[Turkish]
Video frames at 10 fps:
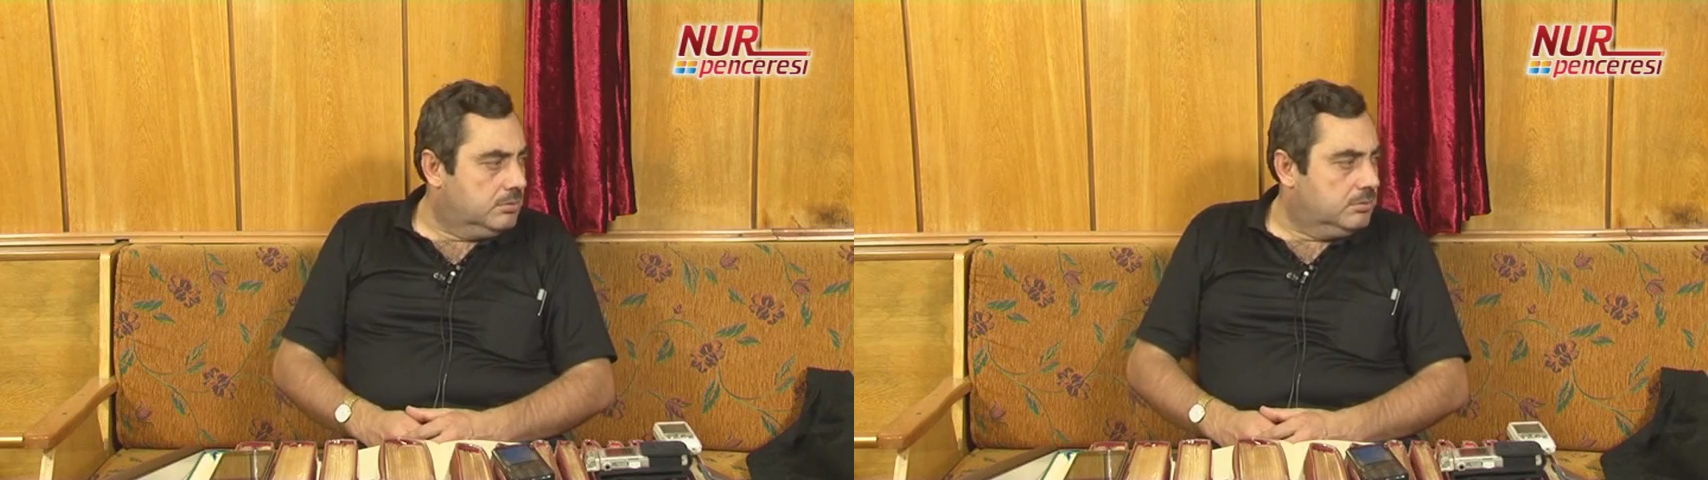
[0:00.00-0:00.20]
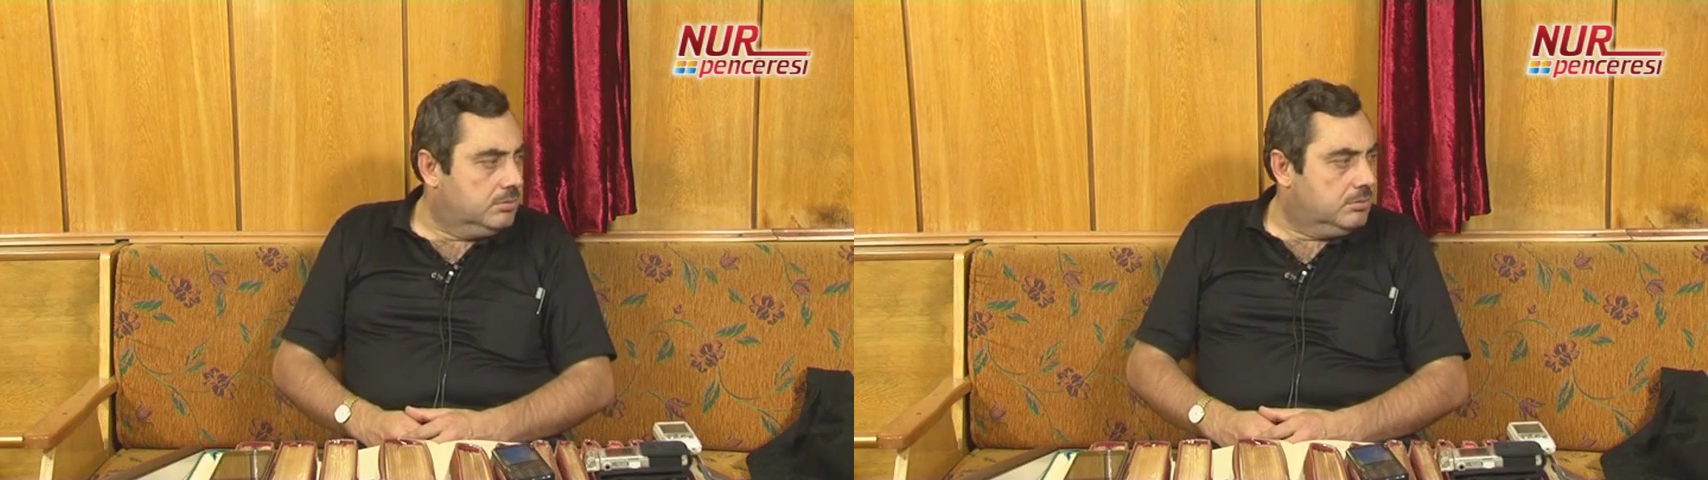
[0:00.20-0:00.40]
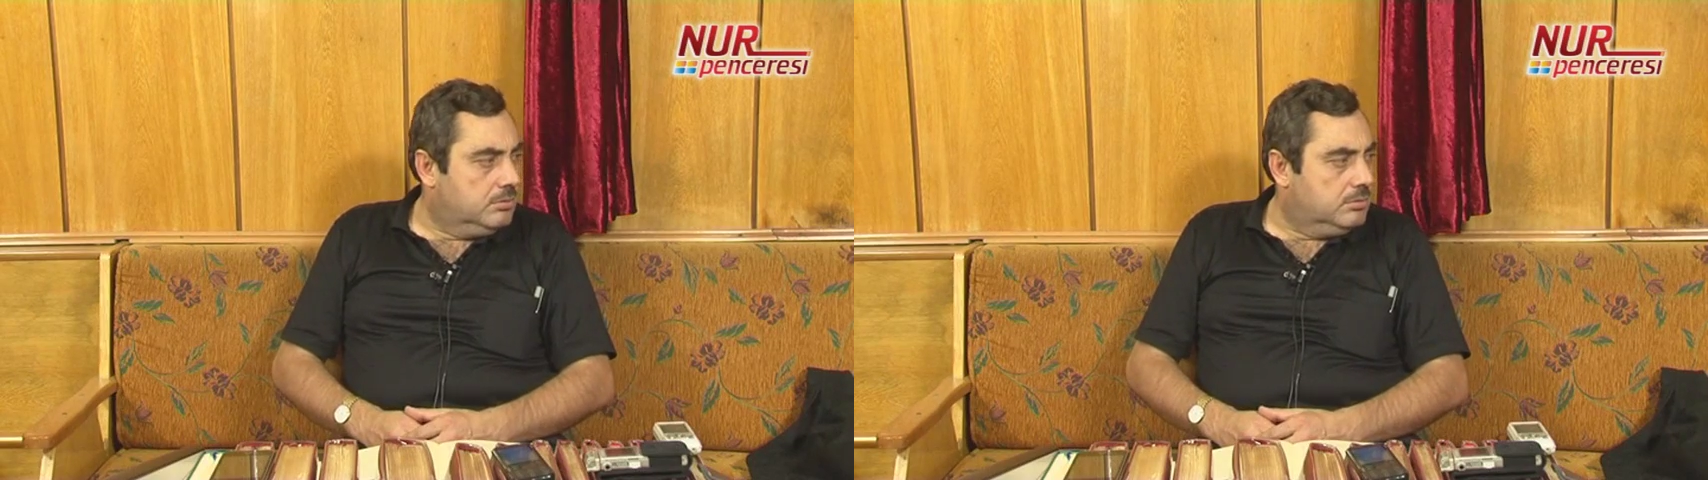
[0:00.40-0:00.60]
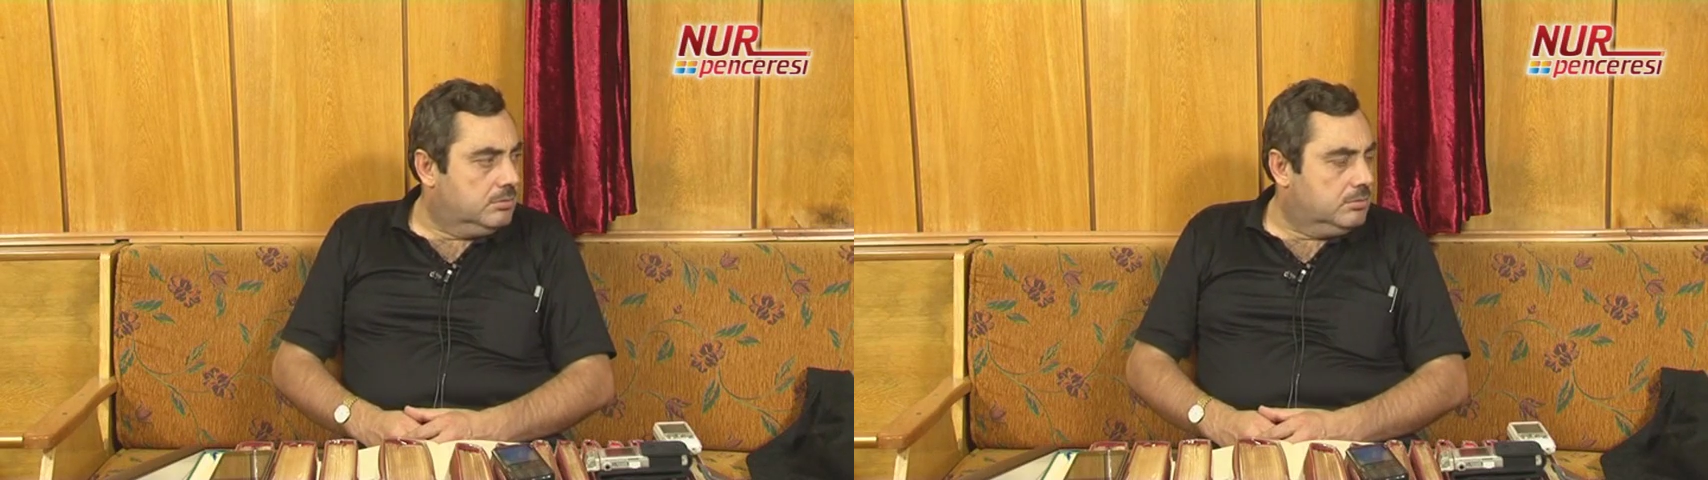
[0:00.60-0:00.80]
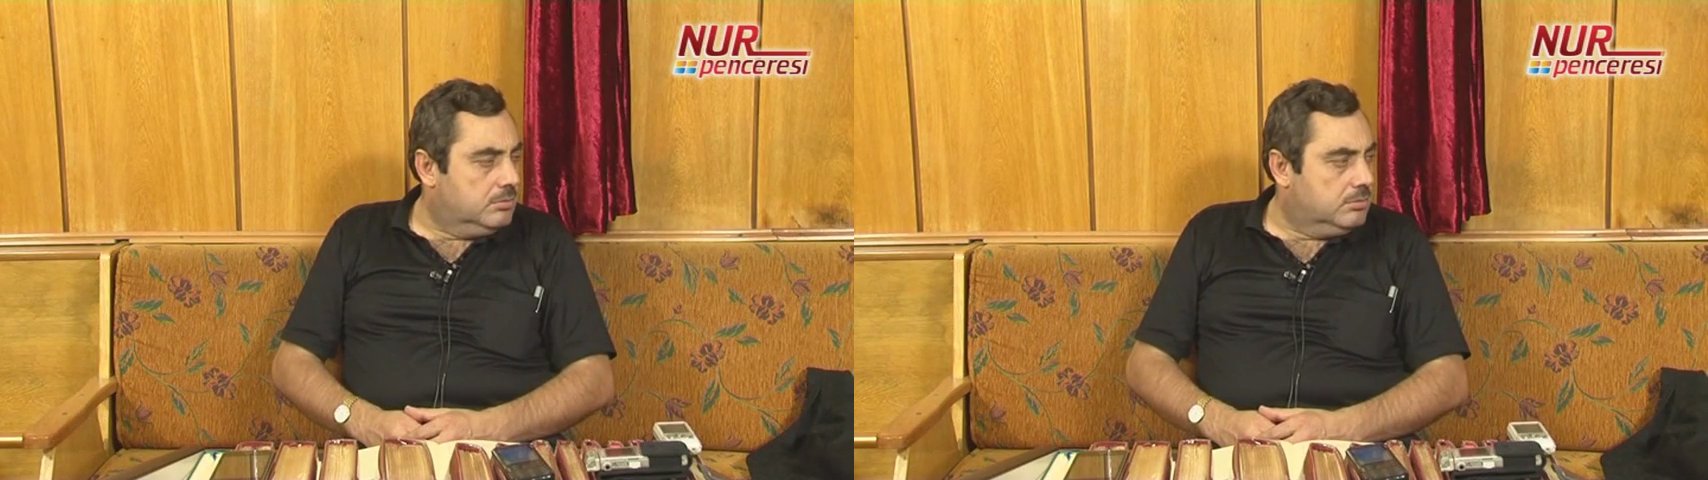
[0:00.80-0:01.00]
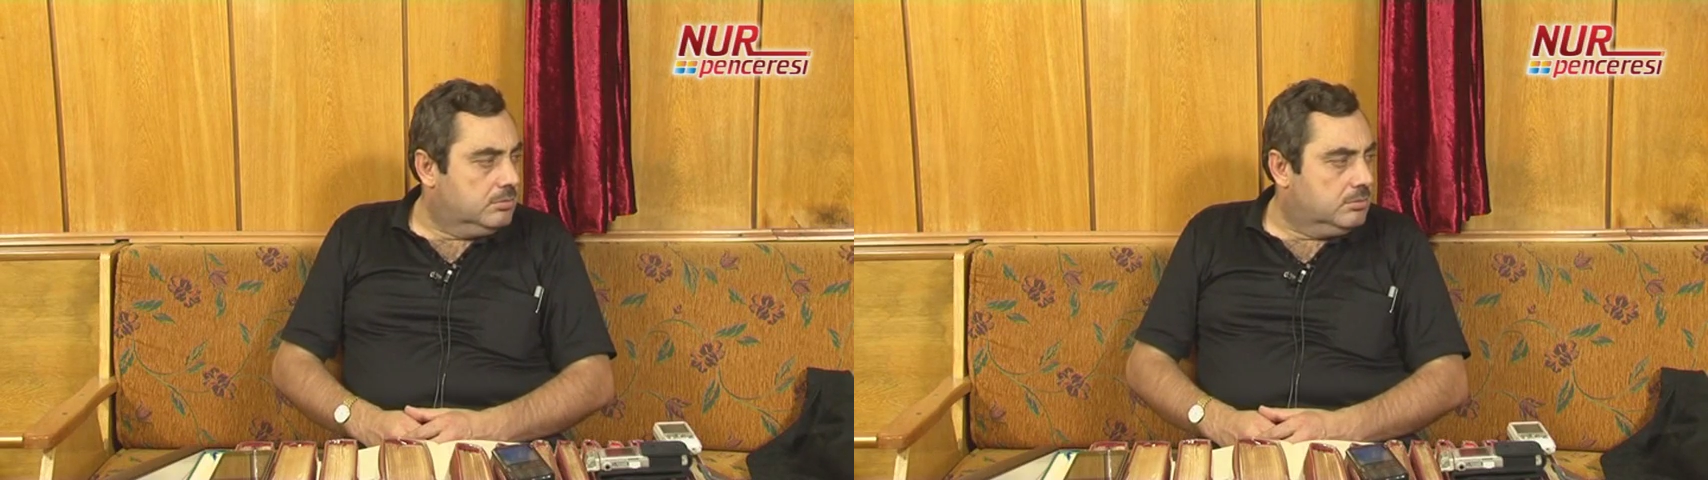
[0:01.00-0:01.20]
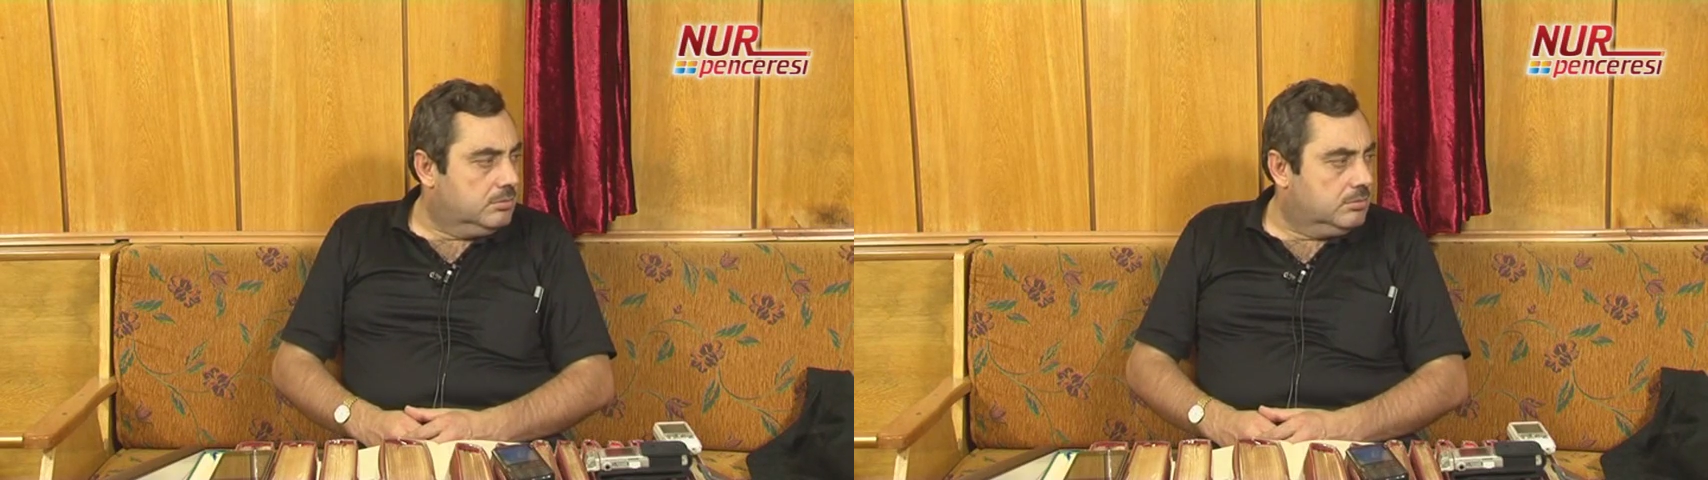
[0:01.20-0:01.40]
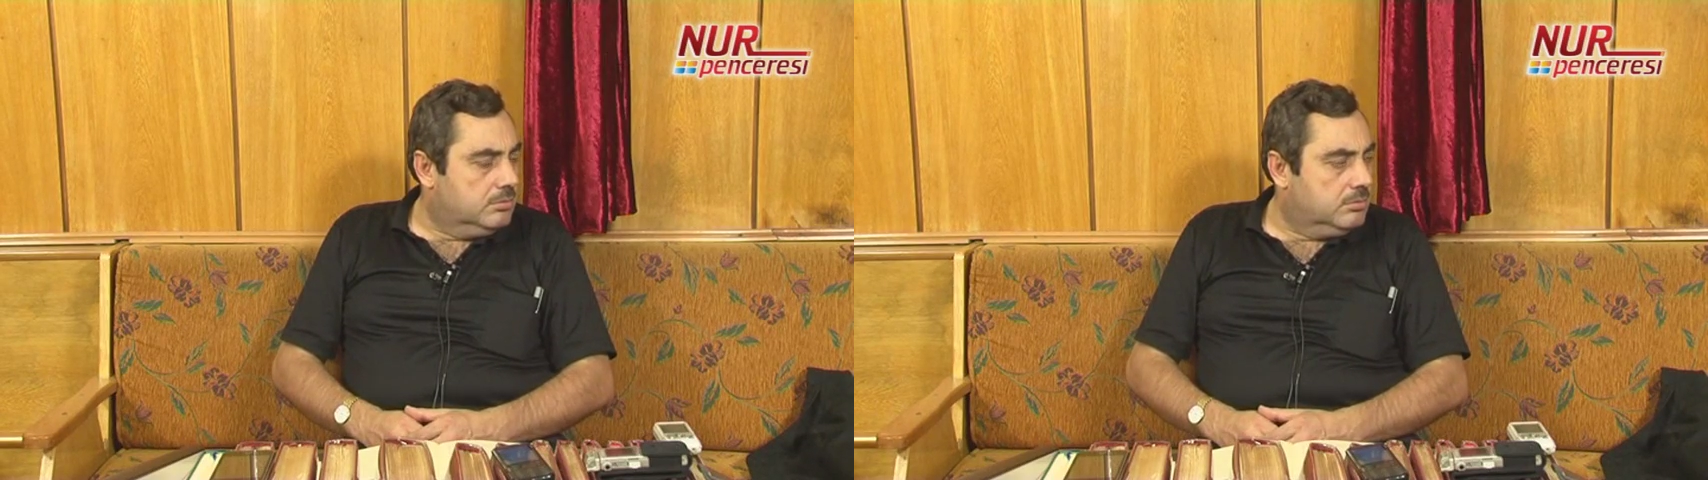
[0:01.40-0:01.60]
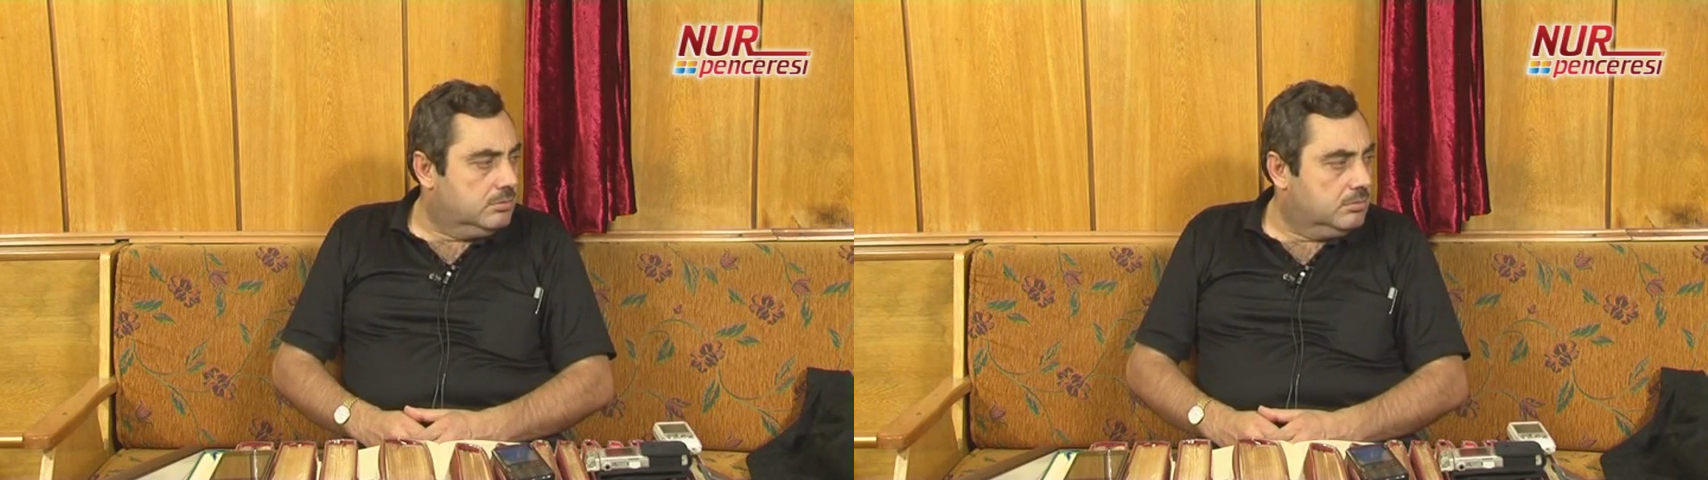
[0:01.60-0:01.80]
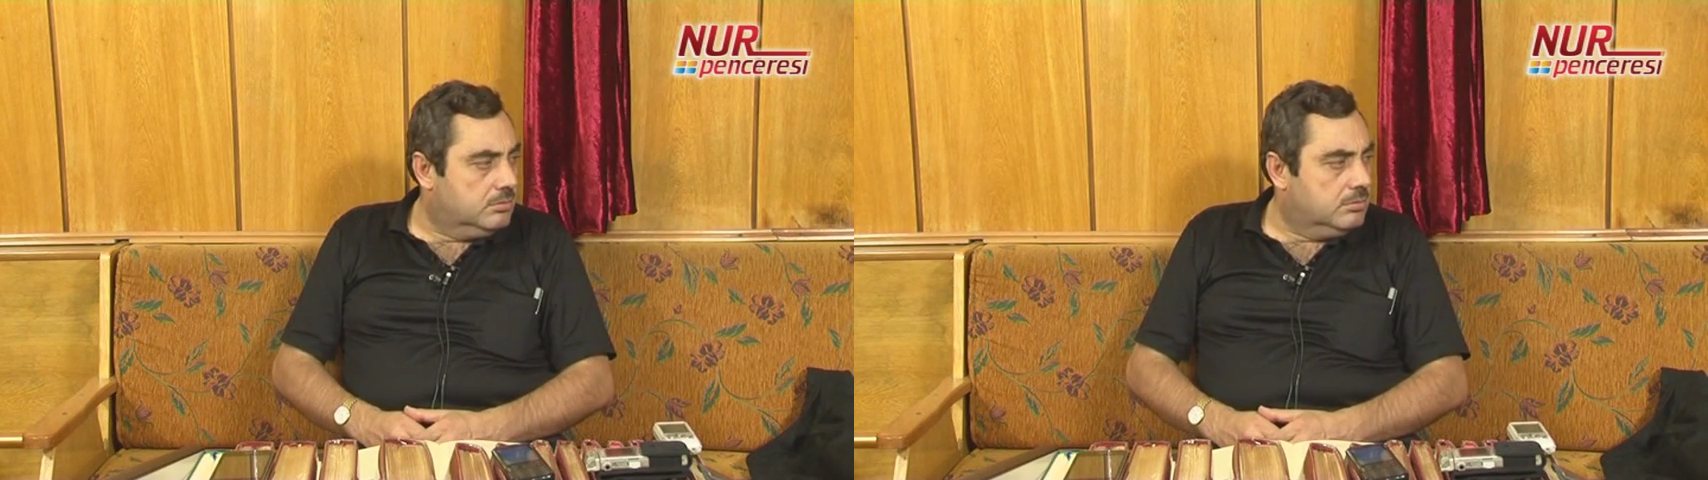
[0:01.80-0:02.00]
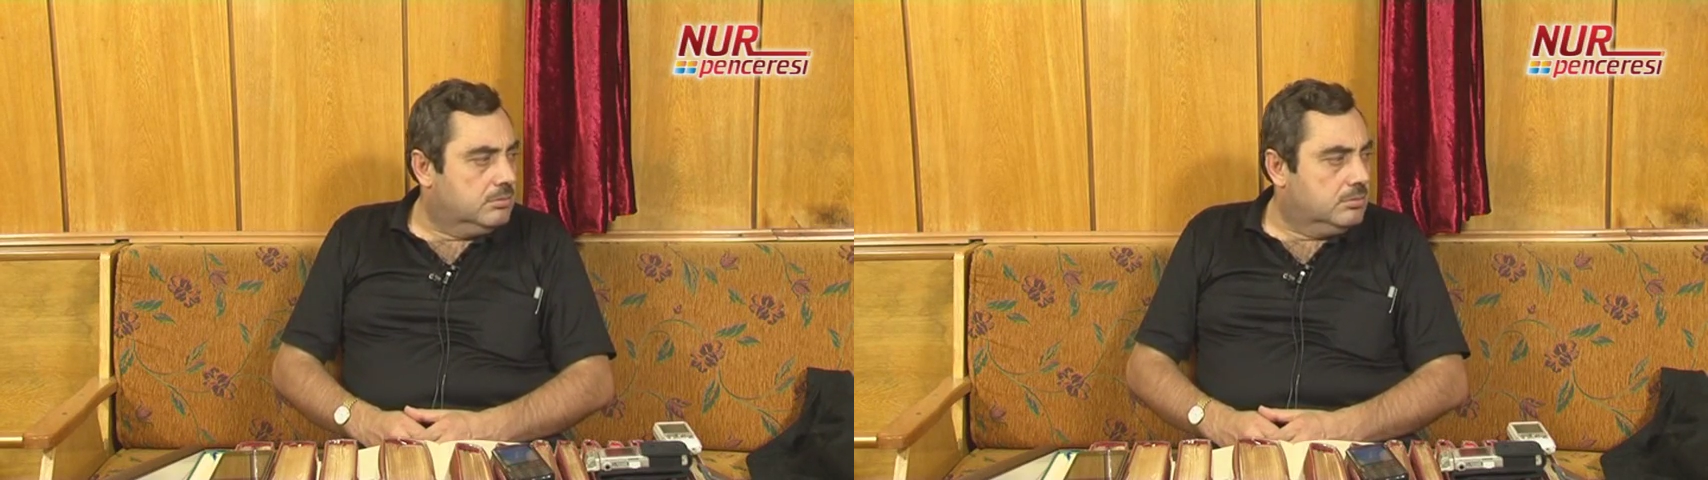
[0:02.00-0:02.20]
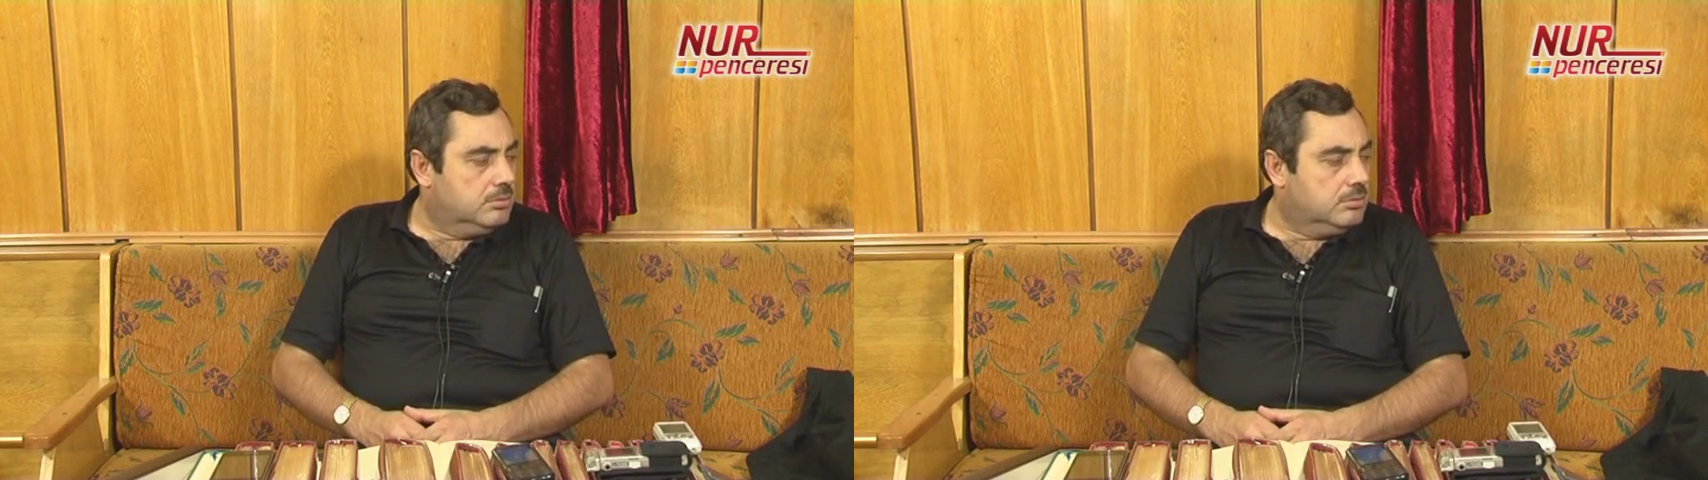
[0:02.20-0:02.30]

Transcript: Yani peygamberimizi anlatıyor.